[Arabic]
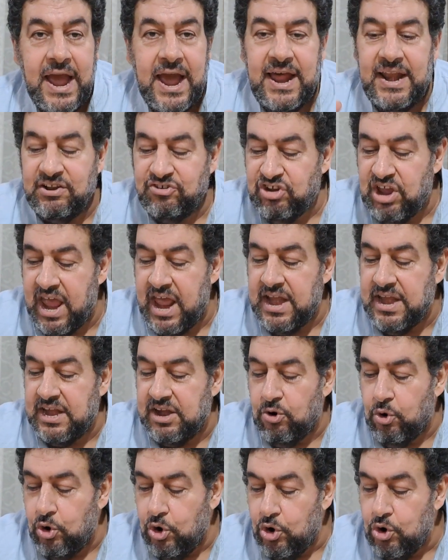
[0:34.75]
علشان
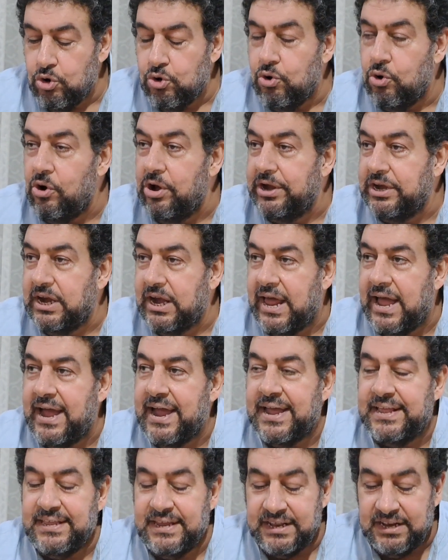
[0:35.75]
نقول لكم ان
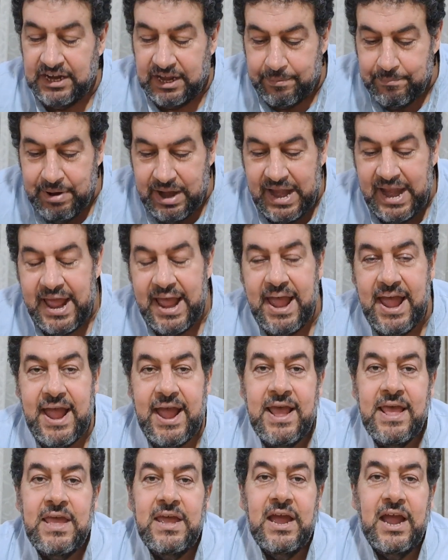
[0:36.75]
الحاجه دي
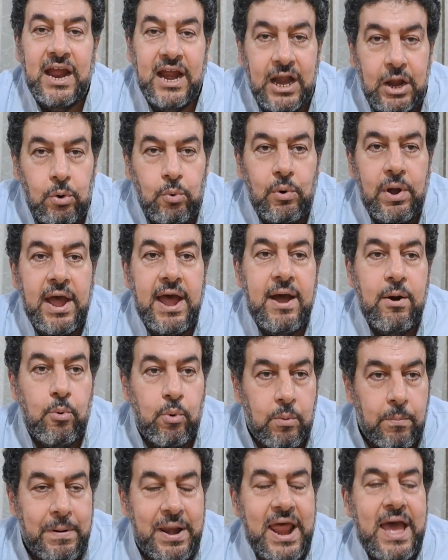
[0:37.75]
نعملها حلوه
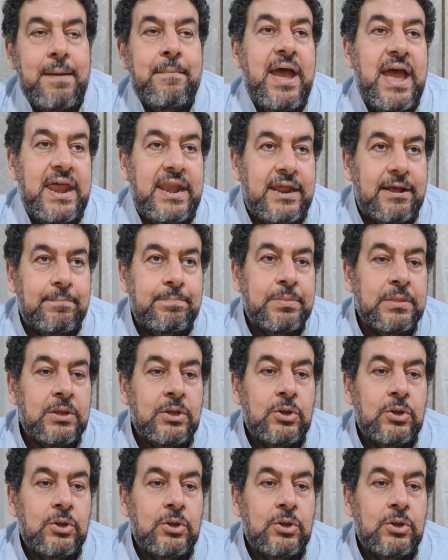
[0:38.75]
وبالامانه